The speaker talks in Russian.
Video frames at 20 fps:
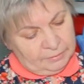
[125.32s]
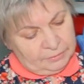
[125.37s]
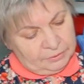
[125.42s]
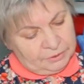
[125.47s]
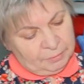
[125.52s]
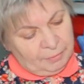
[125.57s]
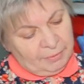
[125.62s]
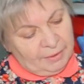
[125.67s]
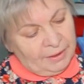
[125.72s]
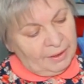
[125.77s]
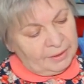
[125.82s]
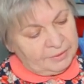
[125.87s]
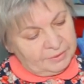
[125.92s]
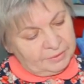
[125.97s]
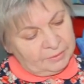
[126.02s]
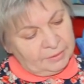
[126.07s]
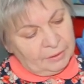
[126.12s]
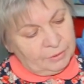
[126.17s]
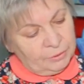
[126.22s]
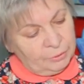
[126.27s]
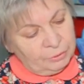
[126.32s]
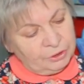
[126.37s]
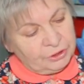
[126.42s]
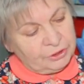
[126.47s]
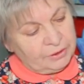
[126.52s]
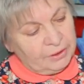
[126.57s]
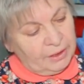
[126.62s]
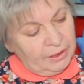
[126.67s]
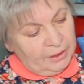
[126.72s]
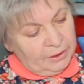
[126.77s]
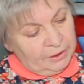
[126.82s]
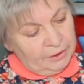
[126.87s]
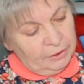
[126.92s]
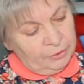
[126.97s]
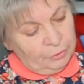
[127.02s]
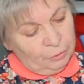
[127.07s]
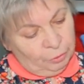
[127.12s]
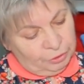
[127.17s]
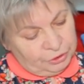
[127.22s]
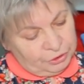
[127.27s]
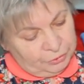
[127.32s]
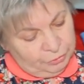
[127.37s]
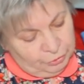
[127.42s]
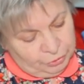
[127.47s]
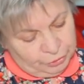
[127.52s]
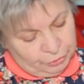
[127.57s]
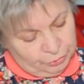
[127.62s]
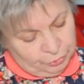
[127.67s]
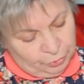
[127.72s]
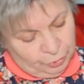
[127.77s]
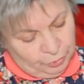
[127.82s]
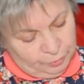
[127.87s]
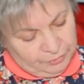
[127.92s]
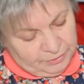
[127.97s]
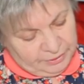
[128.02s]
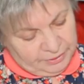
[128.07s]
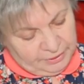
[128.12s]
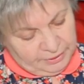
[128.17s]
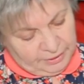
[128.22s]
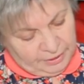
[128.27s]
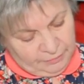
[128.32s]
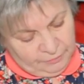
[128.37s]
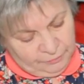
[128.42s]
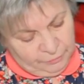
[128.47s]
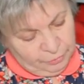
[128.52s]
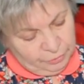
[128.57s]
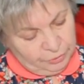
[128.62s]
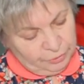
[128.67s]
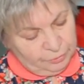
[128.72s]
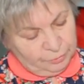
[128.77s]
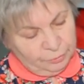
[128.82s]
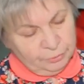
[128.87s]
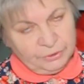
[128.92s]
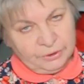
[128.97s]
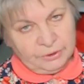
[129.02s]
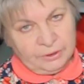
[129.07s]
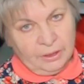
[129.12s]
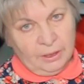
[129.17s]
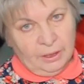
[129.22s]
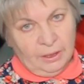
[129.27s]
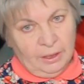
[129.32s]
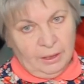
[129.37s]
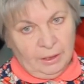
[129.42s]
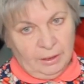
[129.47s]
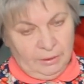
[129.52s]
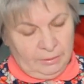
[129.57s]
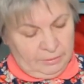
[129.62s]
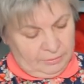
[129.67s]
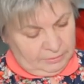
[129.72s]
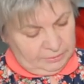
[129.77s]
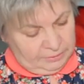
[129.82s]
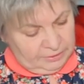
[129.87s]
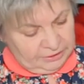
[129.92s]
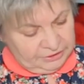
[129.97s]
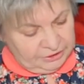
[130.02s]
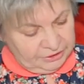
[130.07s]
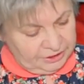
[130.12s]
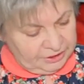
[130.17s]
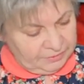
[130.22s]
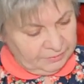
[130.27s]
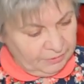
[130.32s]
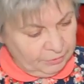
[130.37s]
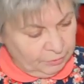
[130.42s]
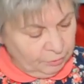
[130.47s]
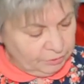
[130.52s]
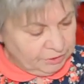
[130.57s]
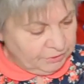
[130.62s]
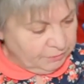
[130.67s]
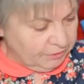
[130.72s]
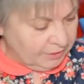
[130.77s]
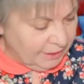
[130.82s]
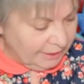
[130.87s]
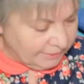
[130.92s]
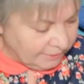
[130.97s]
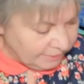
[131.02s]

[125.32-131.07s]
шпагат накручен, и кошке очень удобно и комфортно будет точить свои когти вот а